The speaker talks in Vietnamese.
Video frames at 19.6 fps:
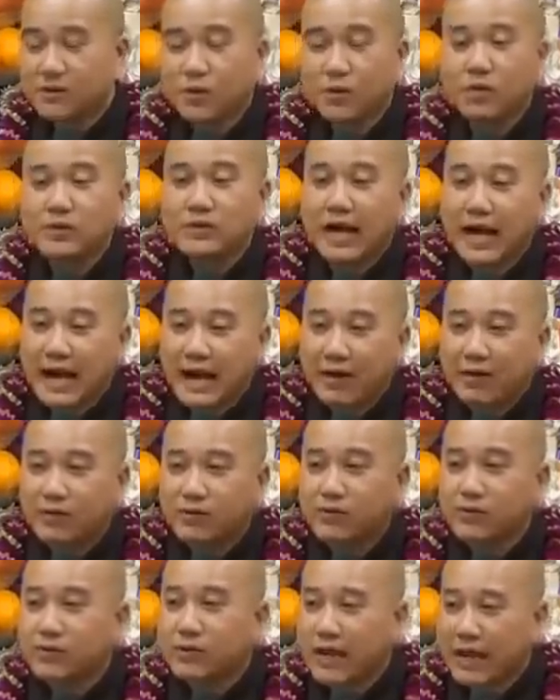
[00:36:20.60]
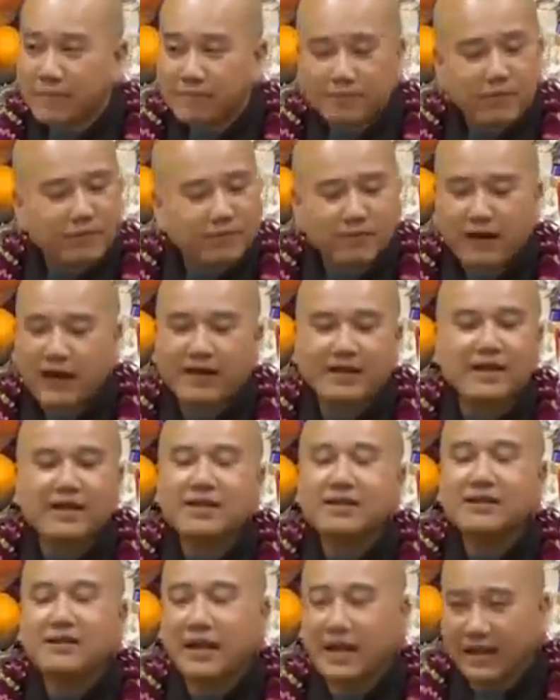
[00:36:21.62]
tu cao tu thấp, không phải
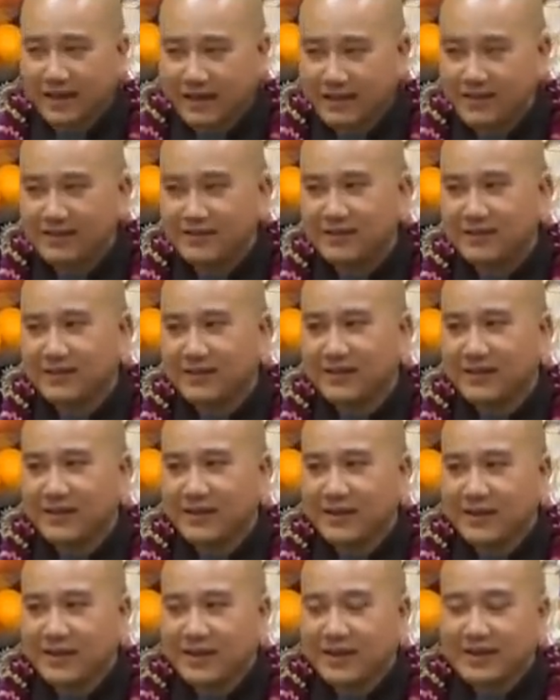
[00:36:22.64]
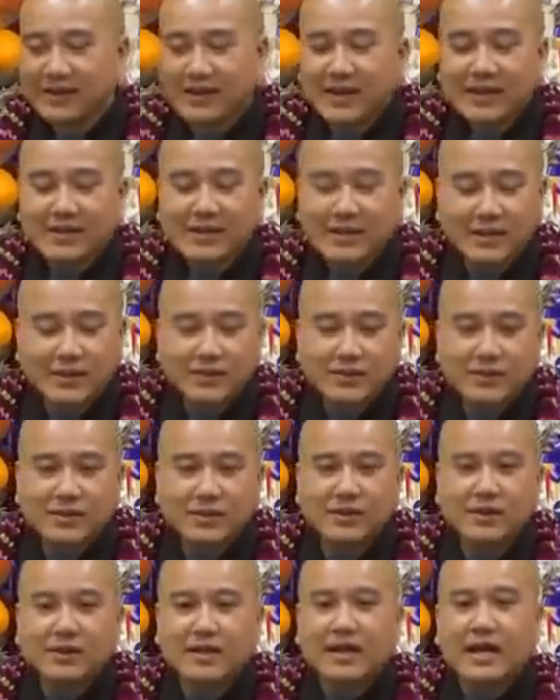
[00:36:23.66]
cái ý vậy. Cái tiểu
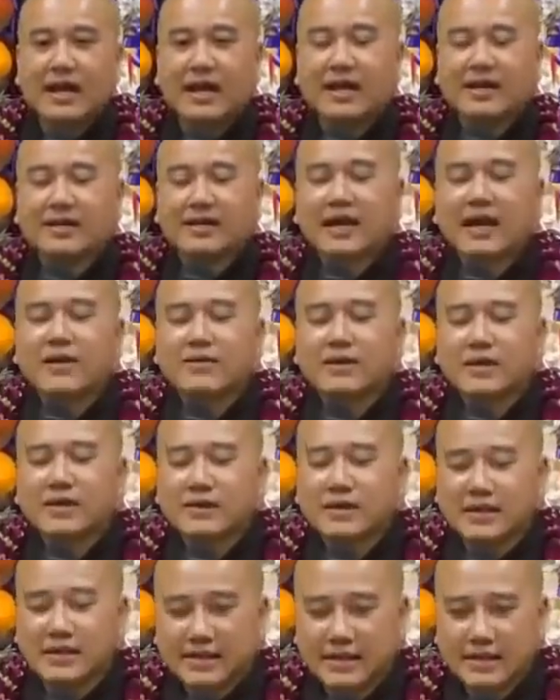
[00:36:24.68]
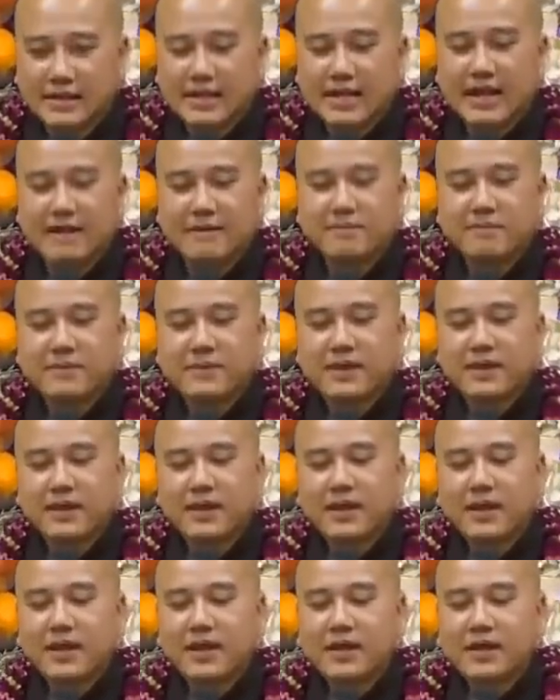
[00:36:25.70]
thừa là theo cái nghĩa là
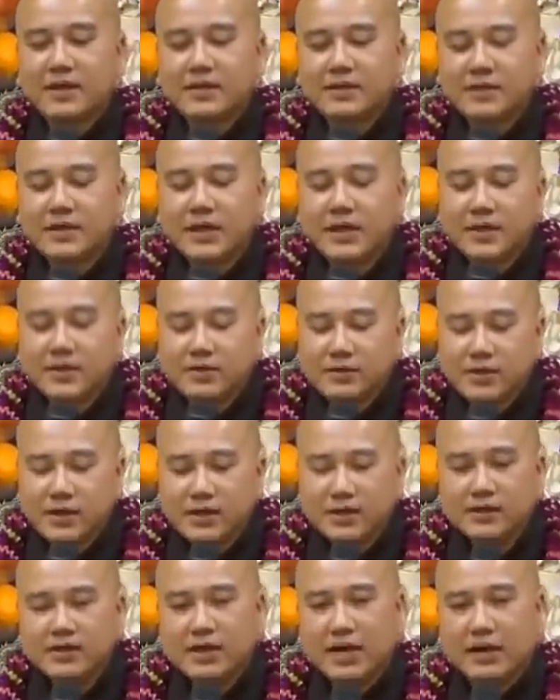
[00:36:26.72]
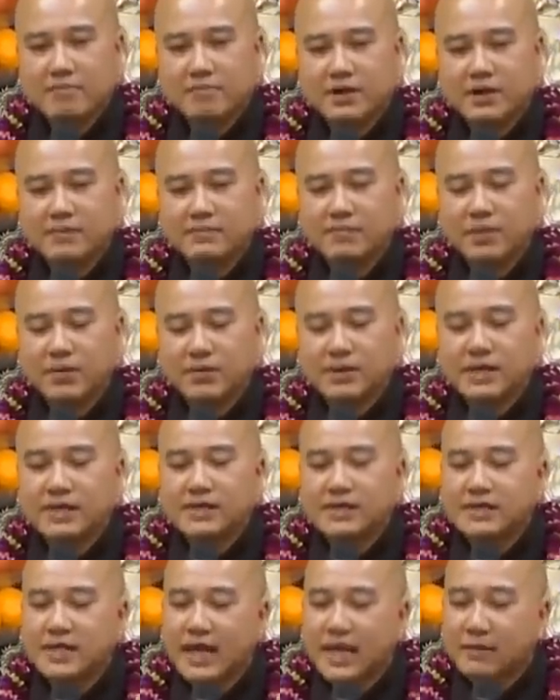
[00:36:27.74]
nếu như là mình một
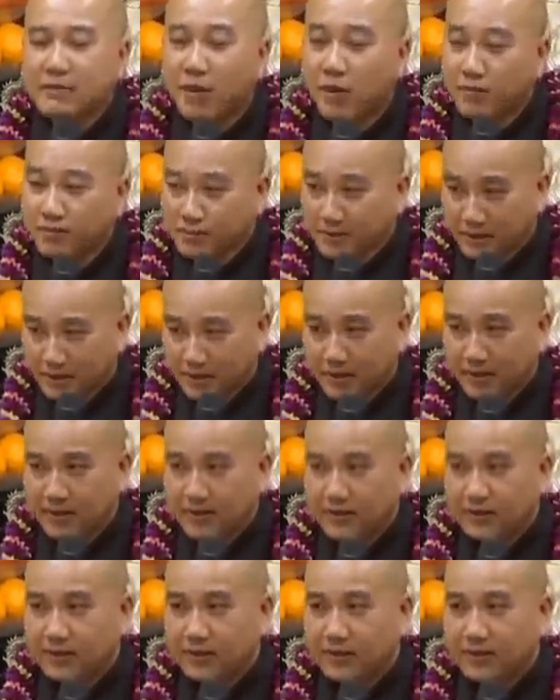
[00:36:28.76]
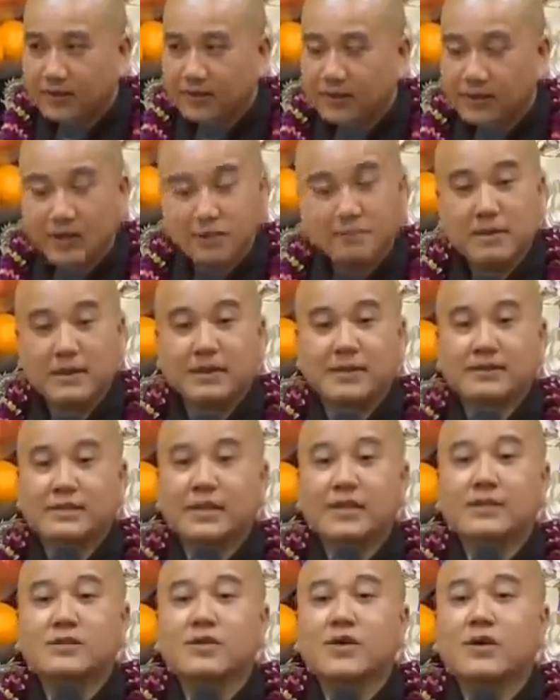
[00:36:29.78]
chiếc xe 4 cửa thì mình
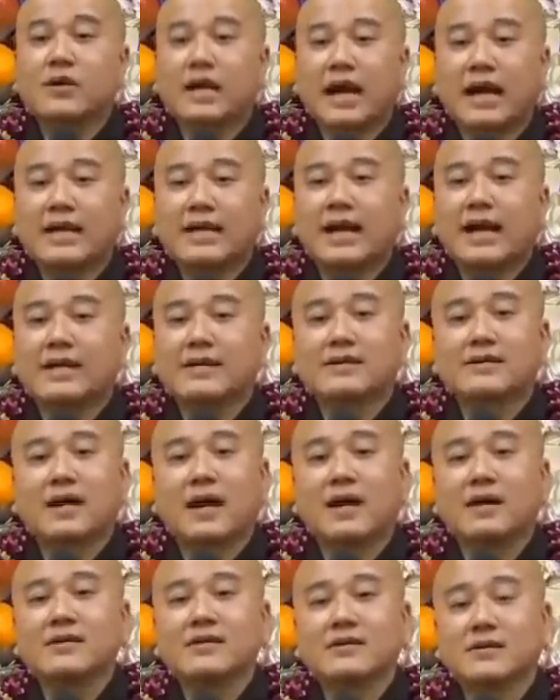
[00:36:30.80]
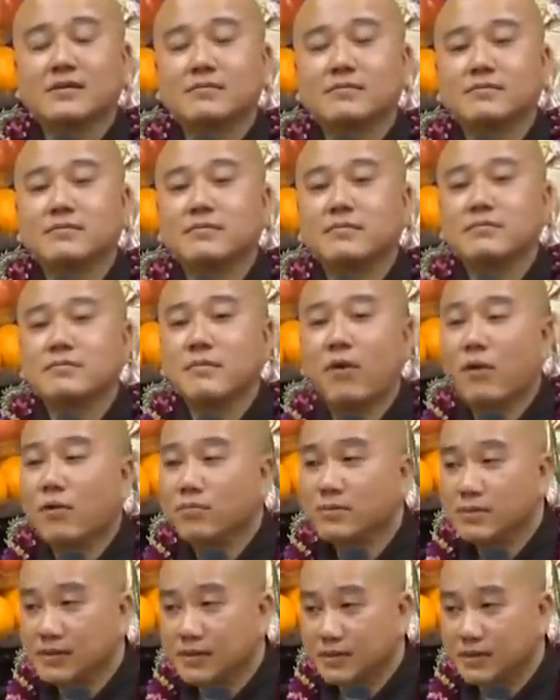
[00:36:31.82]
chỉ có khả năng chở được
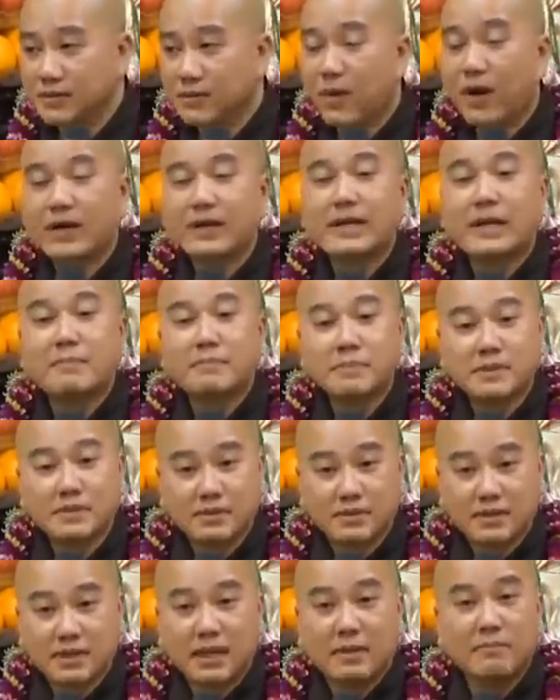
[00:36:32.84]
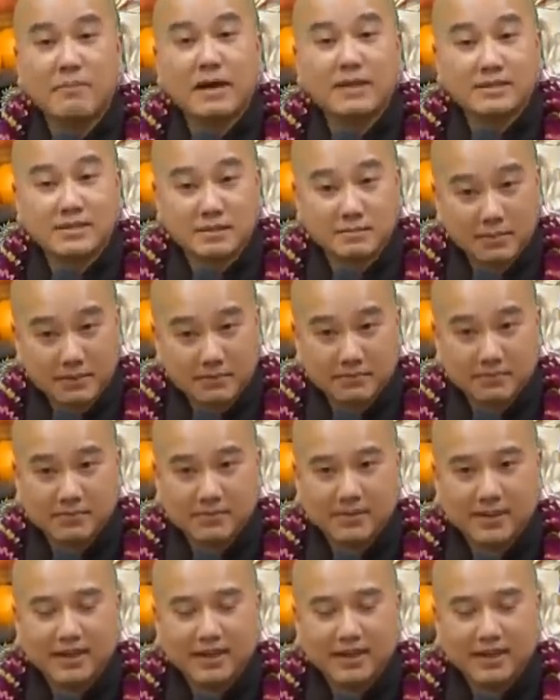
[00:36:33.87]
4 người hoặc 5 người là maximum.